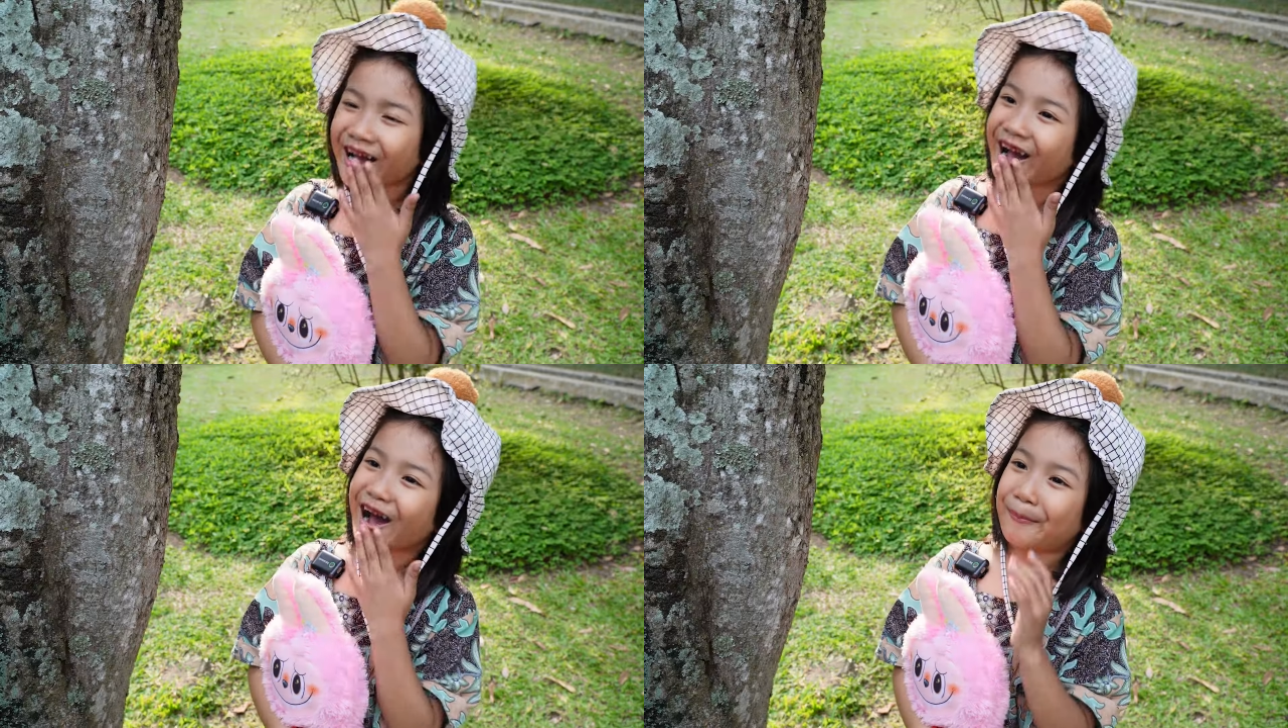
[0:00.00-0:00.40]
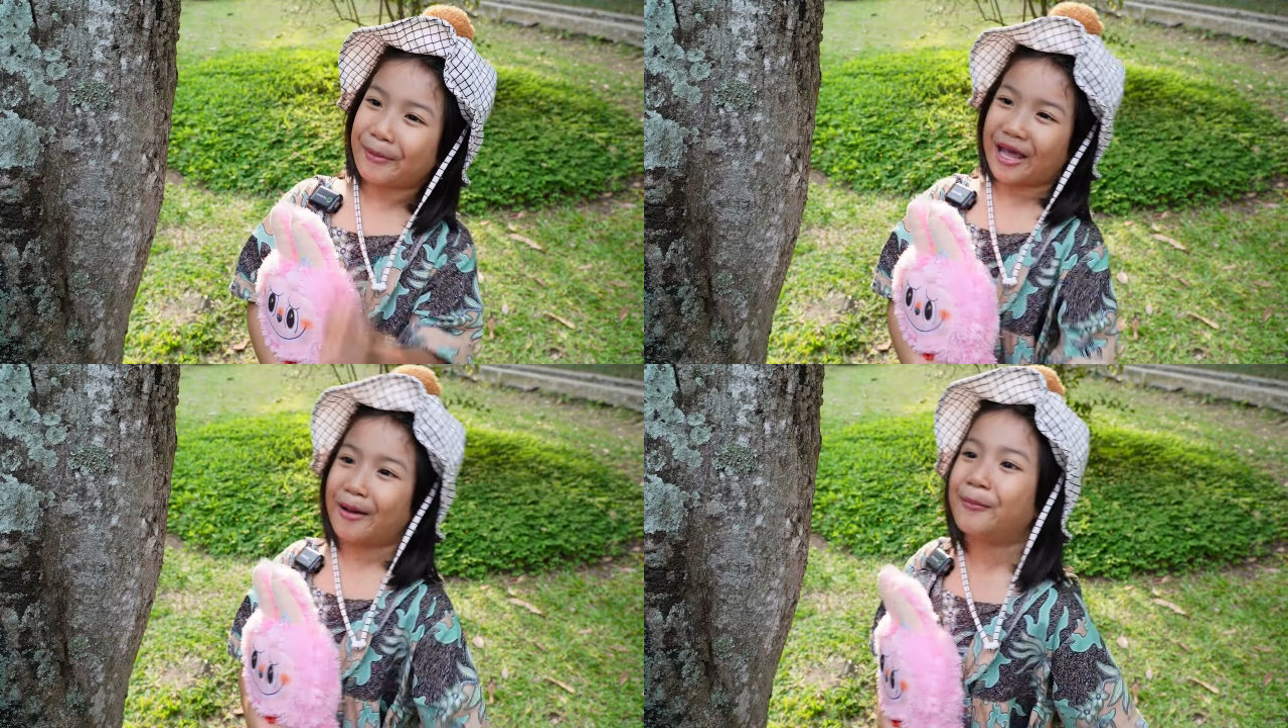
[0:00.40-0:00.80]
Haha,
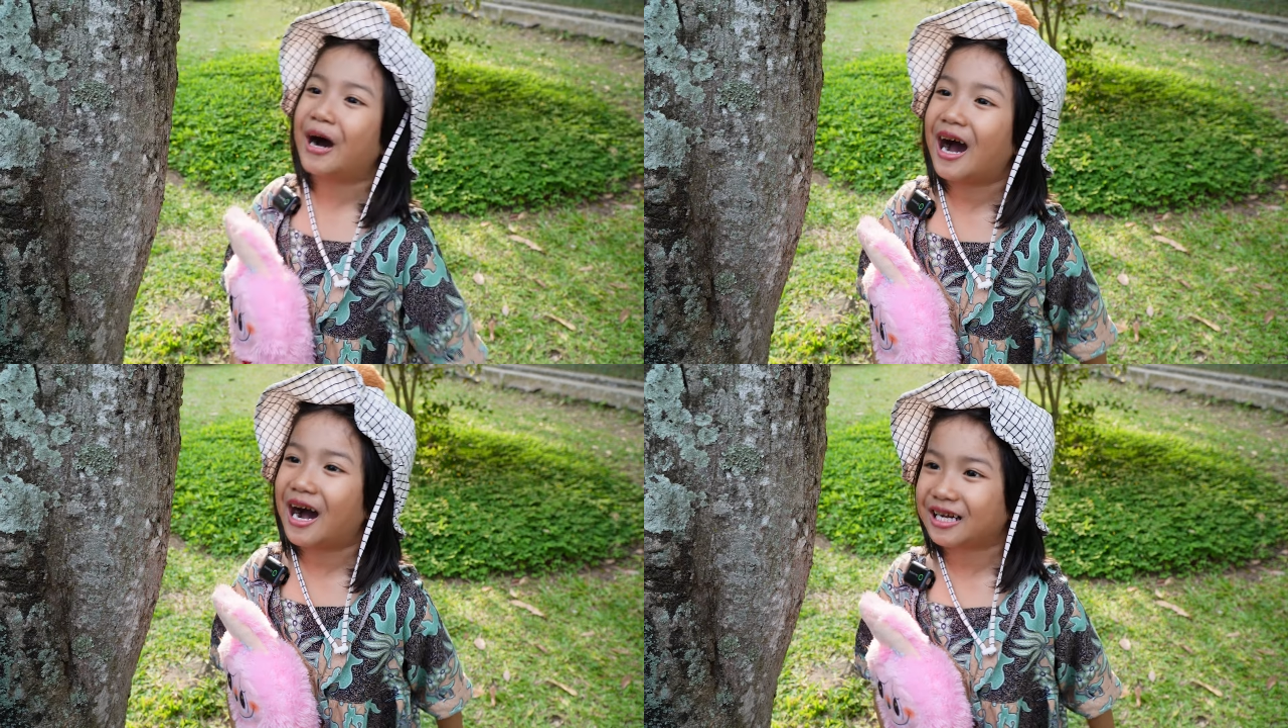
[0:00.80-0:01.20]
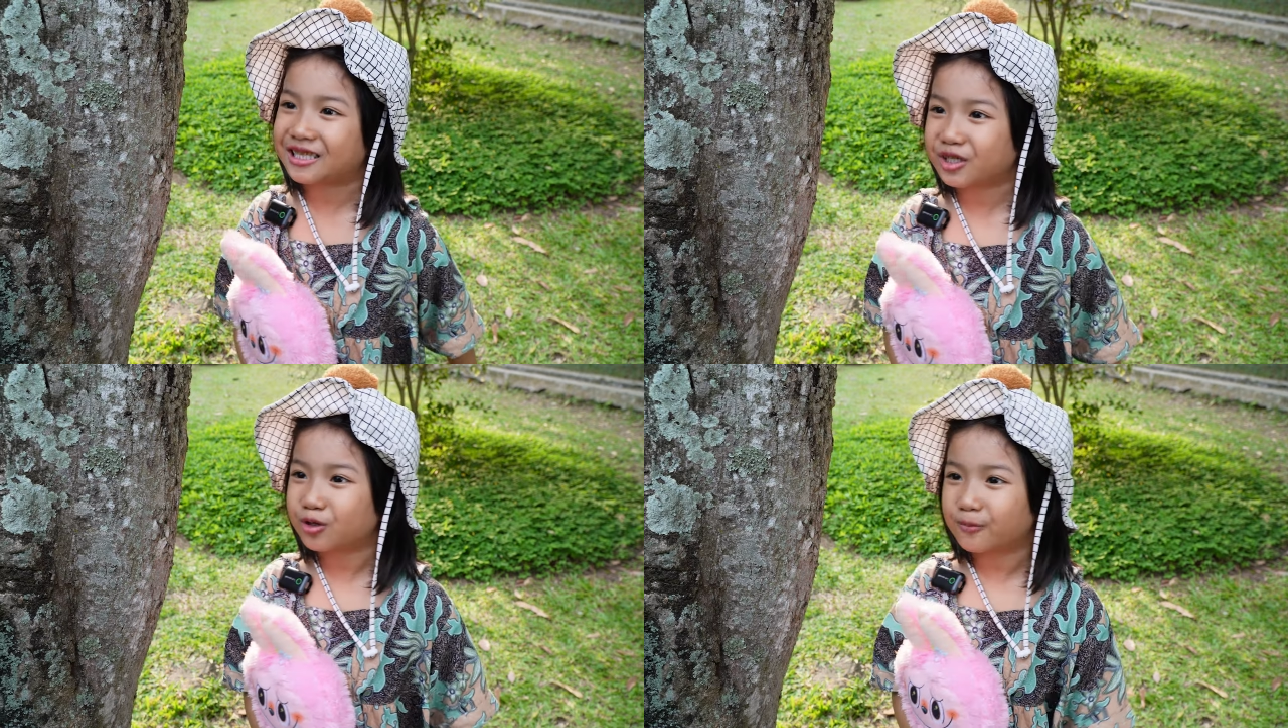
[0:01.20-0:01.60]
payah banget
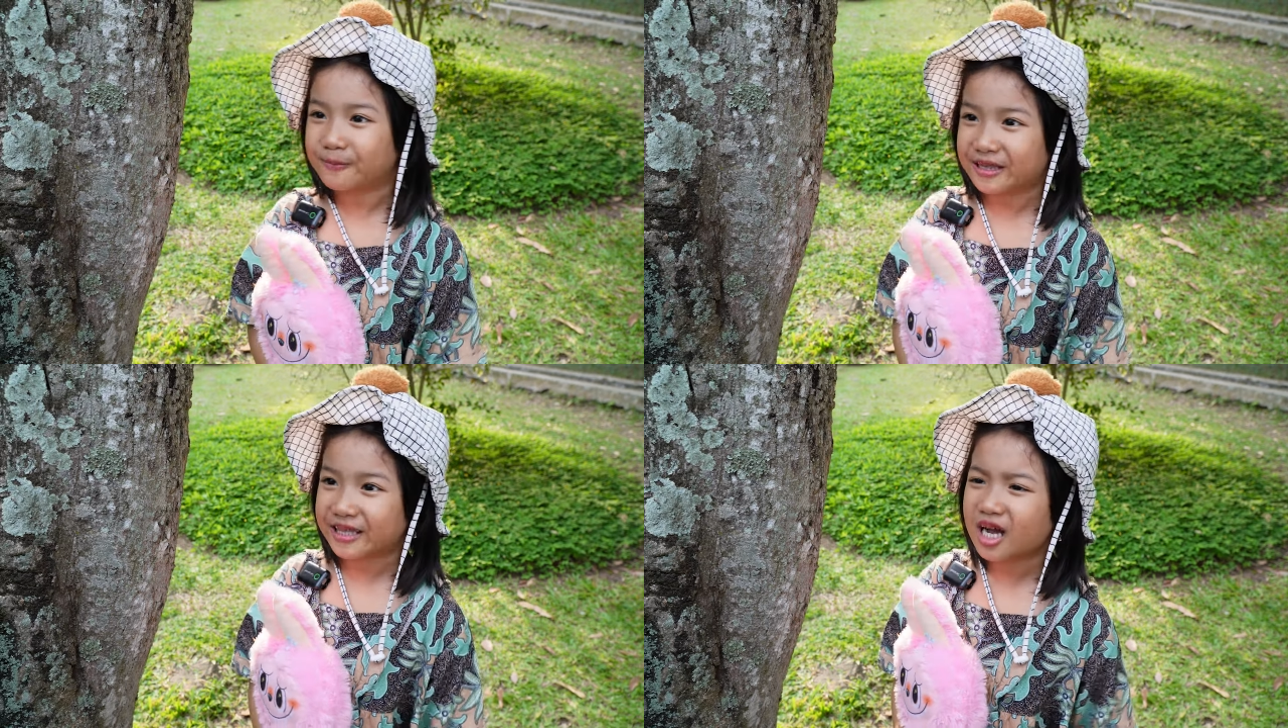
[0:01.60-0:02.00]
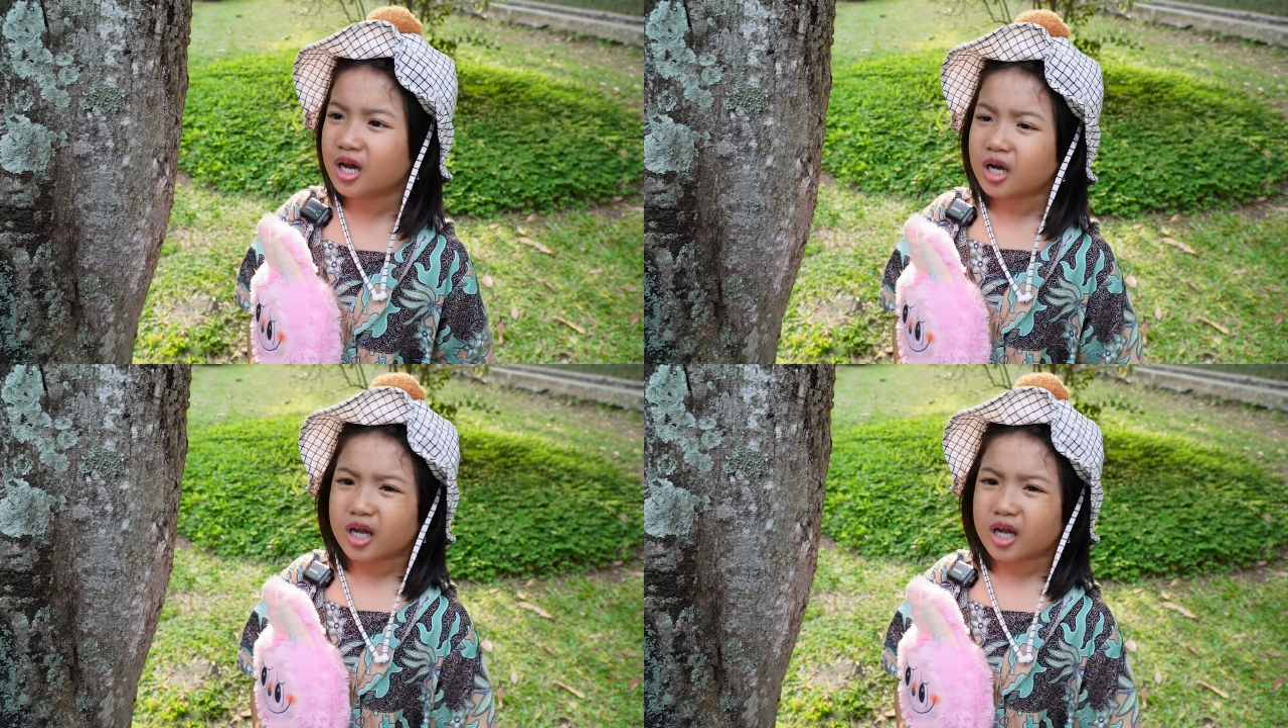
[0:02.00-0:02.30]
sih ngumpetnya.